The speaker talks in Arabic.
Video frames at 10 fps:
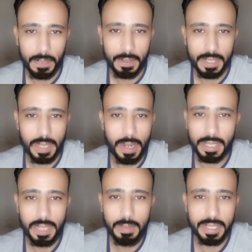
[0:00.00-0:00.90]
طب
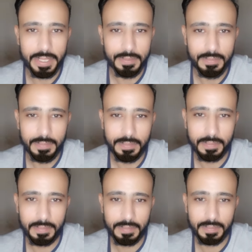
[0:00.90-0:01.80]
هتعمل ايه
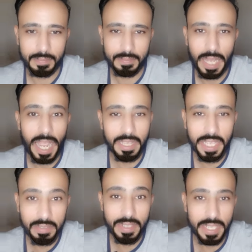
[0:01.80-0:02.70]

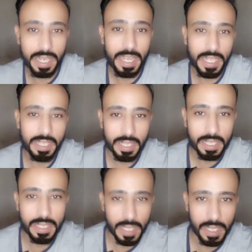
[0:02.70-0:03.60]
عندك فكر يعني انك
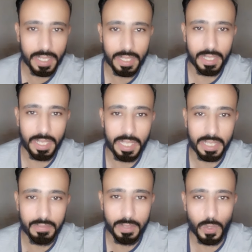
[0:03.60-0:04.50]
انت
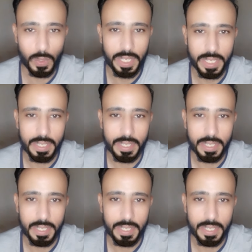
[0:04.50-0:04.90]
هتنفذه هناك